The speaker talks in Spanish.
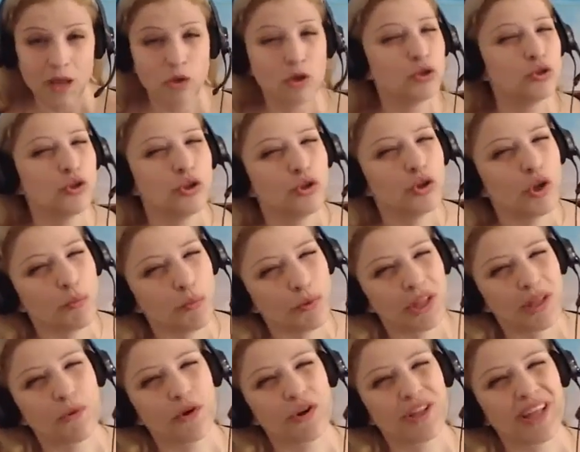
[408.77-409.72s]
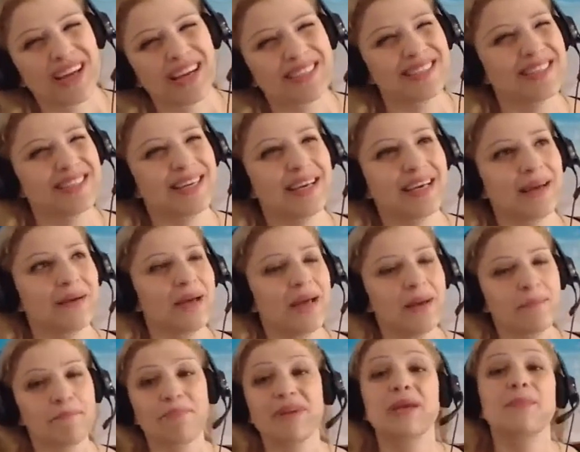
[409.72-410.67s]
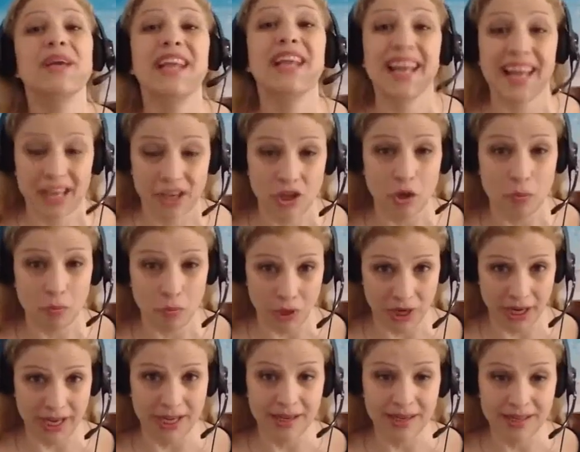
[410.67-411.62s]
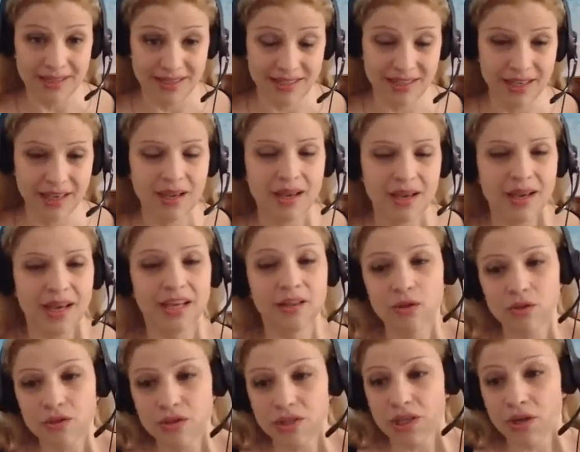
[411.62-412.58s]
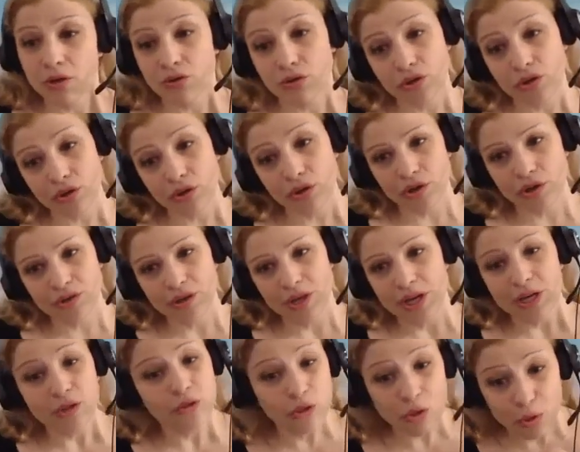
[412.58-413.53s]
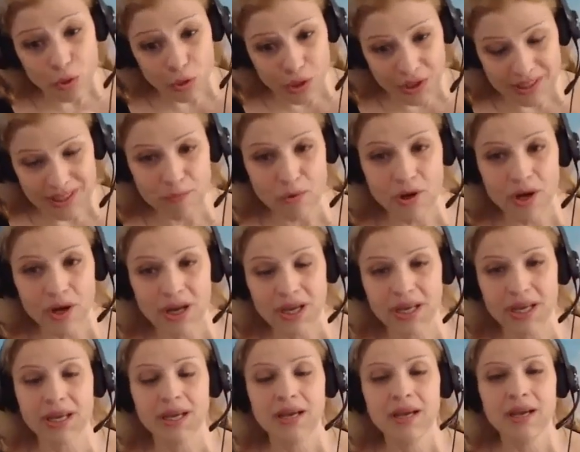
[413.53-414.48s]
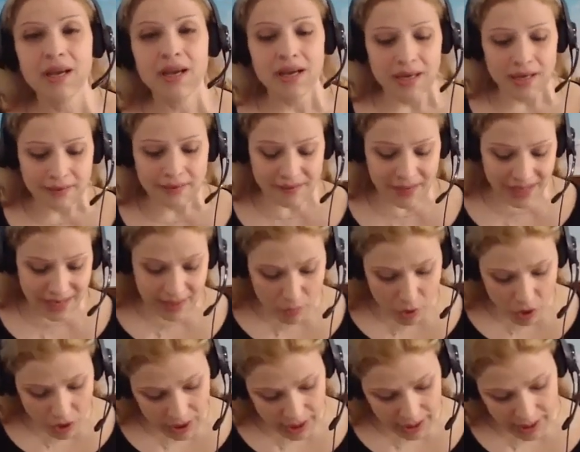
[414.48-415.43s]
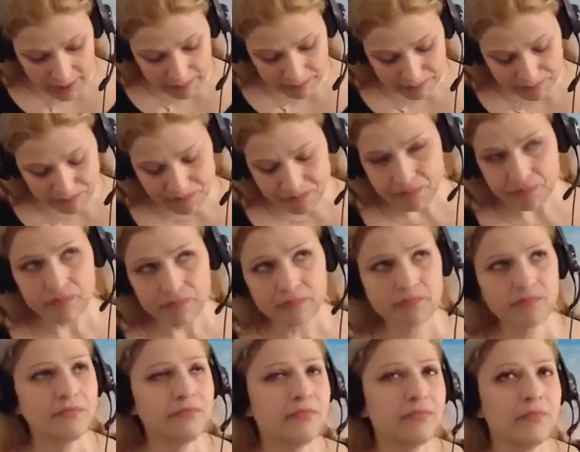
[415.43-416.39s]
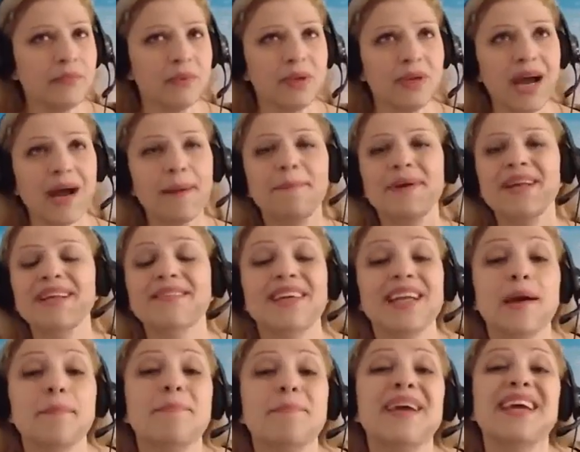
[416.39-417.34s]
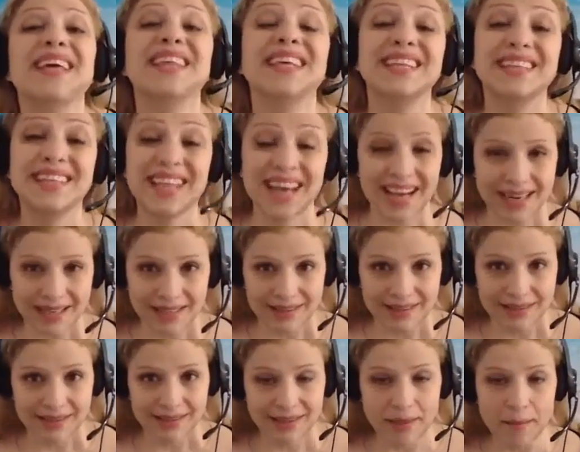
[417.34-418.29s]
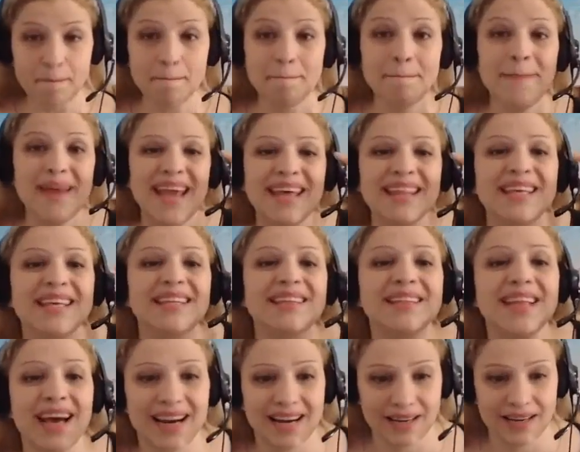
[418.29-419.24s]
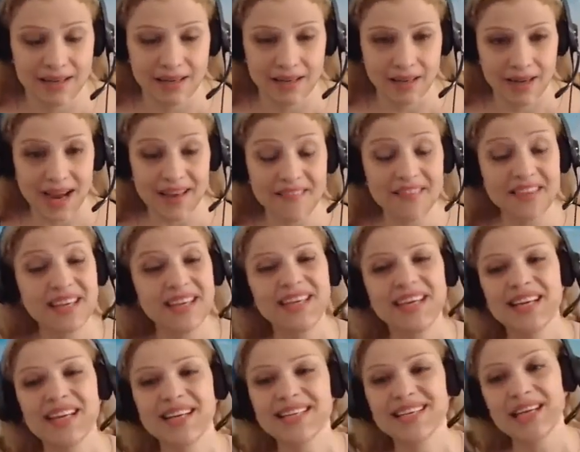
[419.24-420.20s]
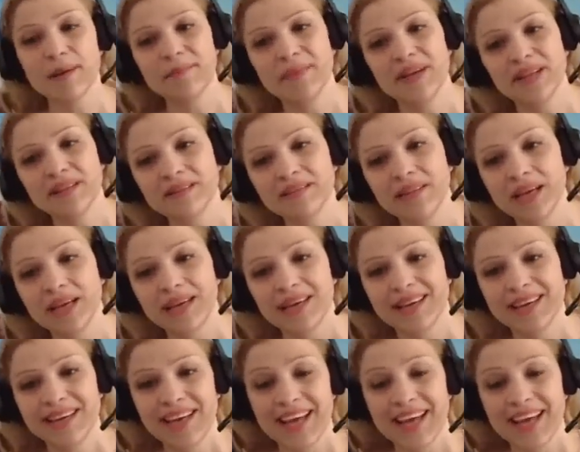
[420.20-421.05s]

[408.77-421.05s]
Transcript: No todos nos podemos dar ese privilegio por ahí, ¿sí? Entonces nosotros, todos los que estamos aquí, tenemos que aprender a meditar, meditar, a dirigir esa mente